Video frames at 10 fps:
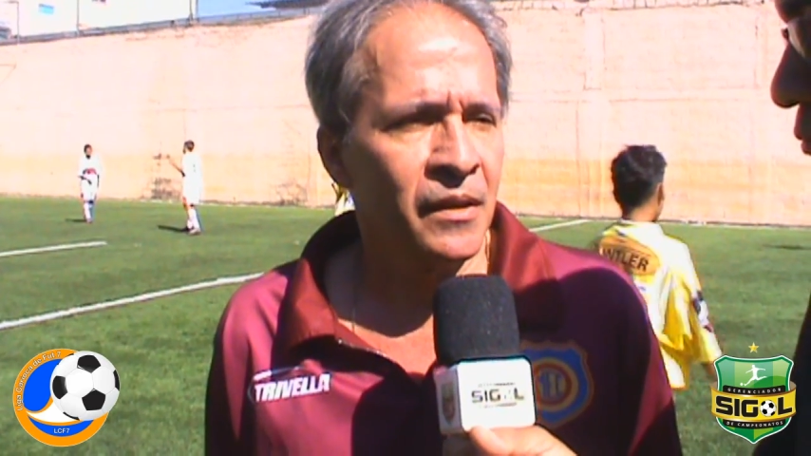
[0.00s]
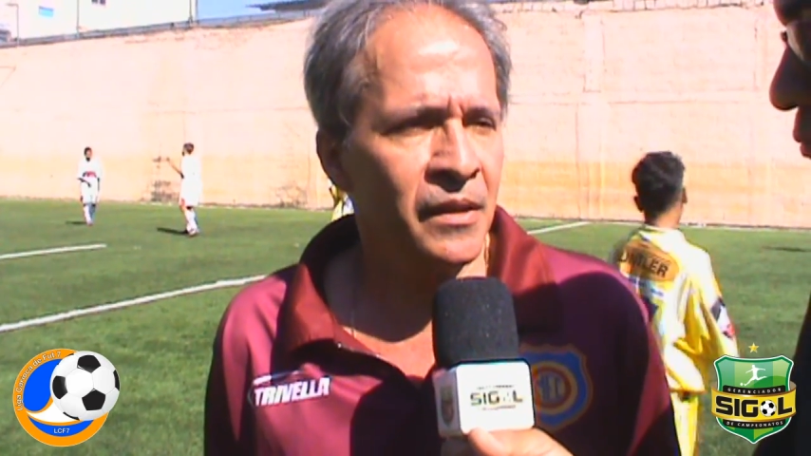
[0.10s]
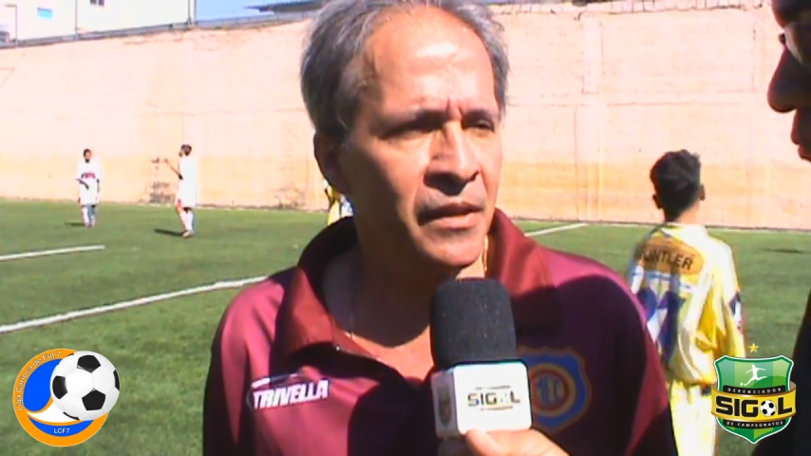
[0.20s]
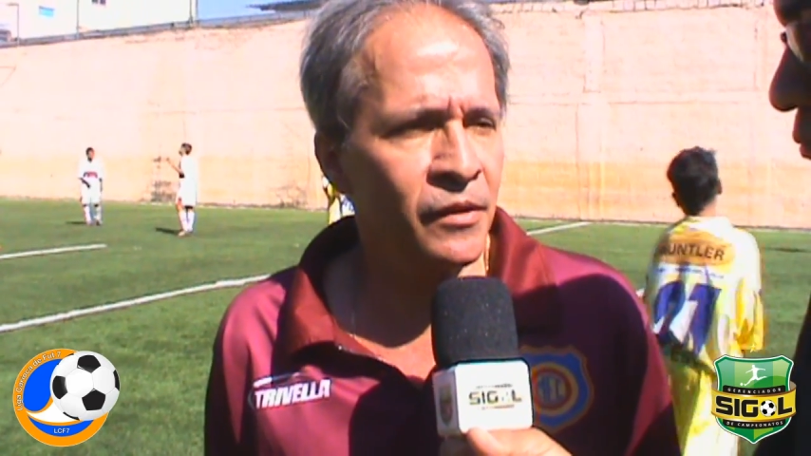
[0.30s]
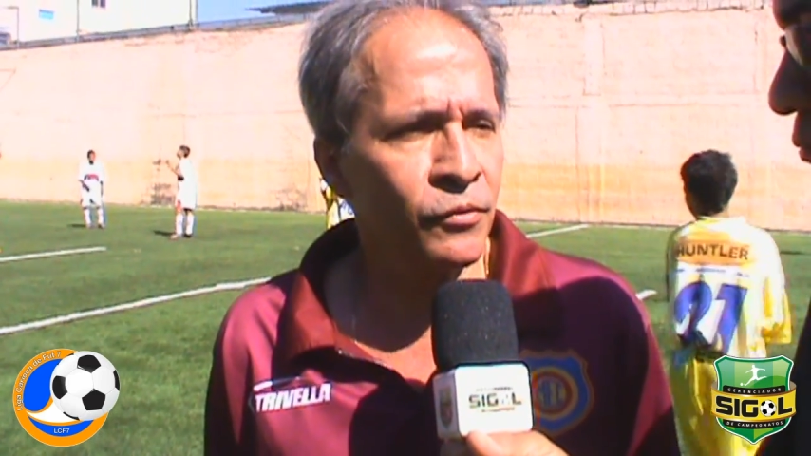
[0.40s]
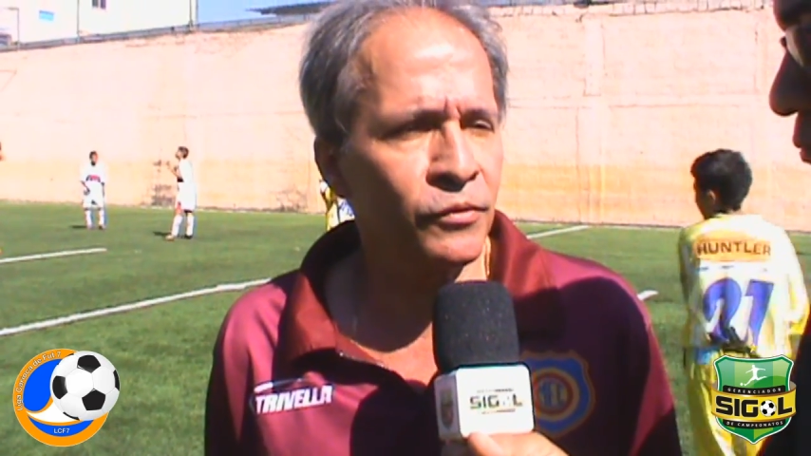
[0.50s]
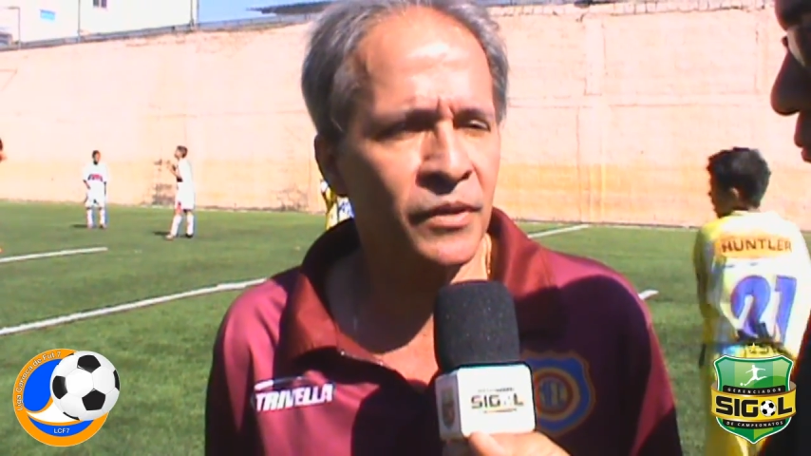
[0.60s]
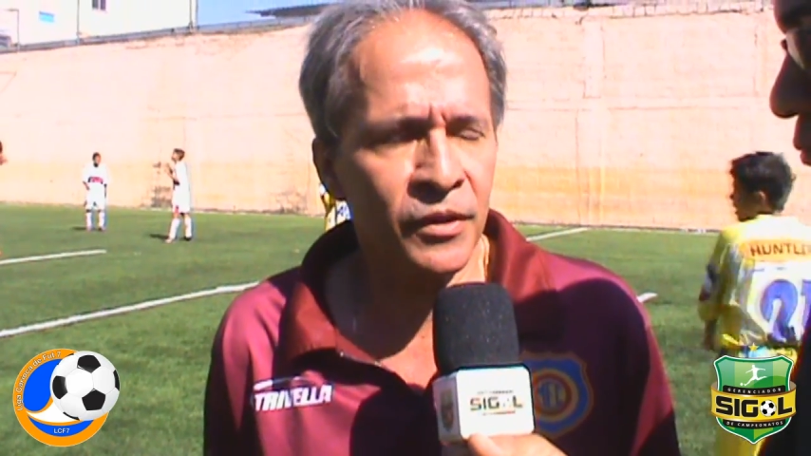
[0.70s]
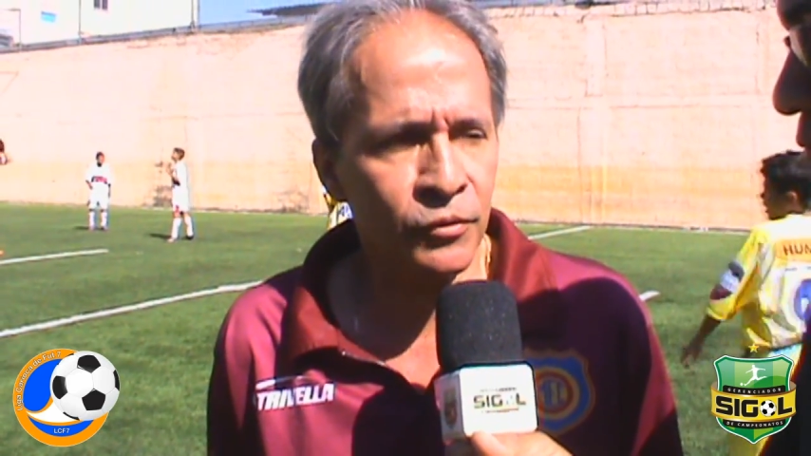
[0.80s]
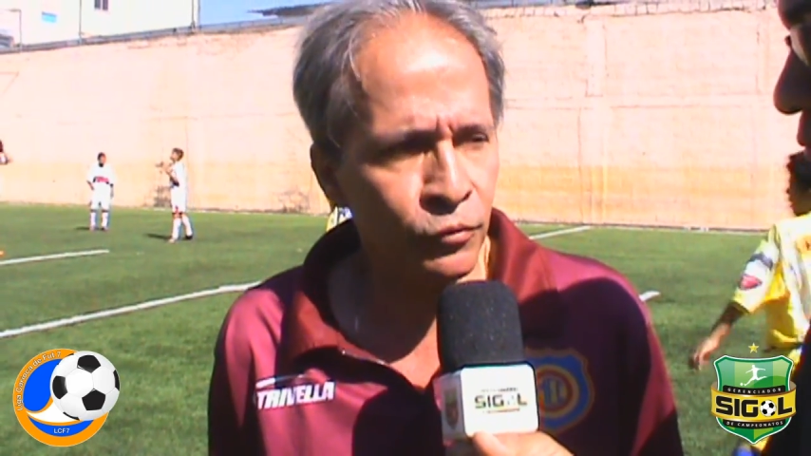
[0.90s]
e o
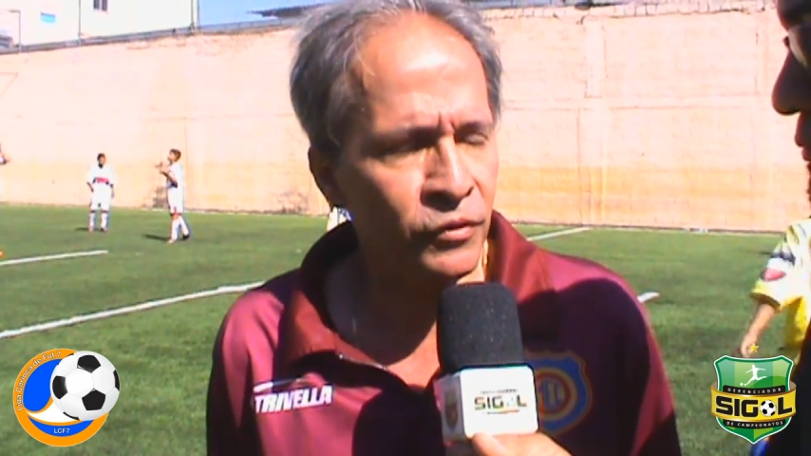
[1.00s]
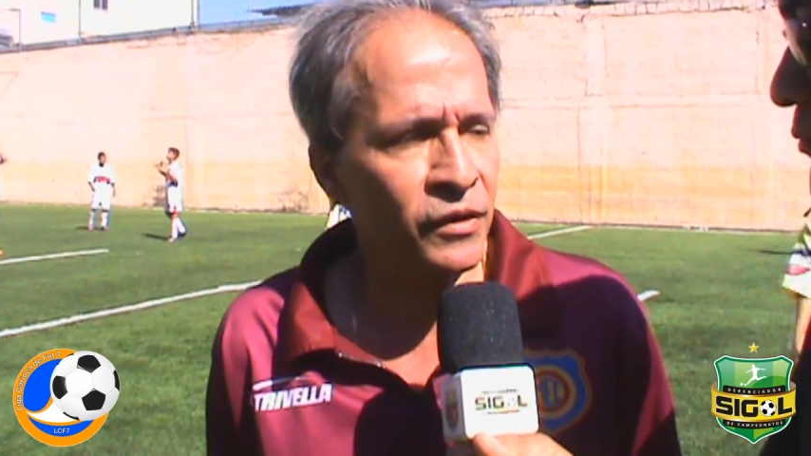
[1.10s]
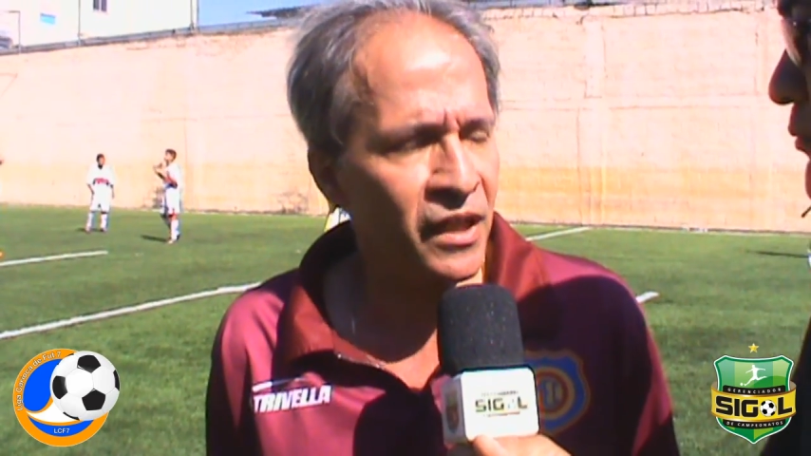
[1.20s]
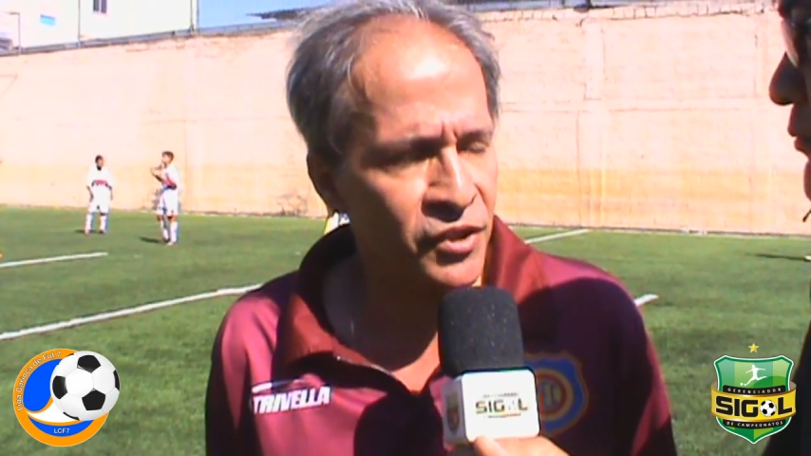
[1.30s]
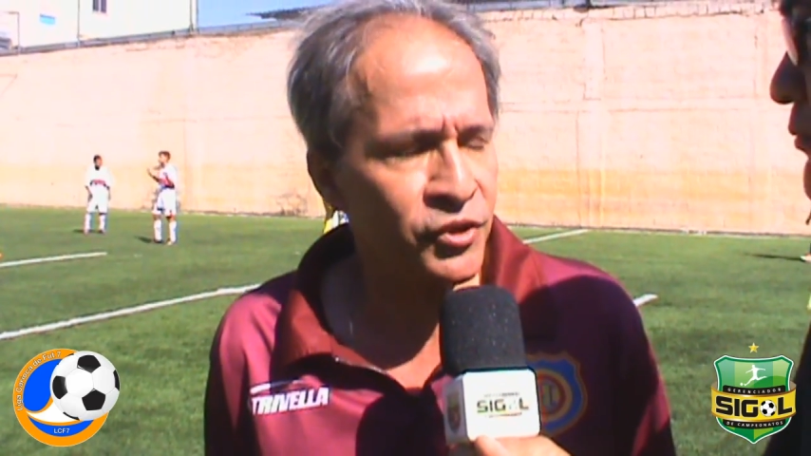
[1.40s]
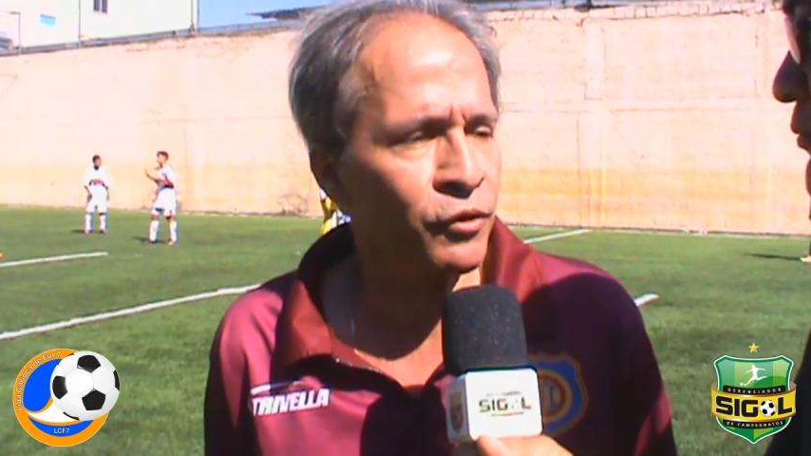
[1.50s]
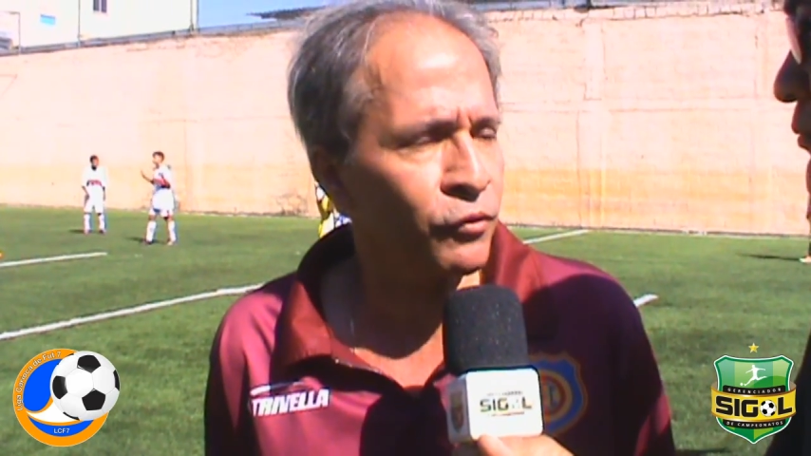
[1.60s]
tudo a gente